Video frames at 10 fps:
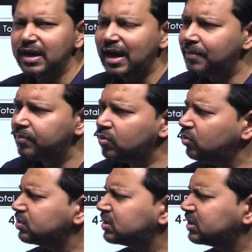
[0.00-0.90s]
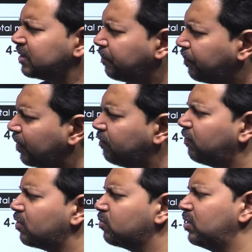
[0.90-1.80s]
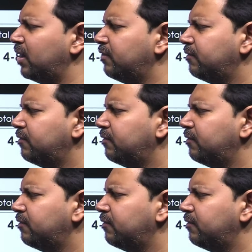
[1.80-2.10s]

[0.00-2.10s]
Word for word: आपको सिंपल फॉर्मूला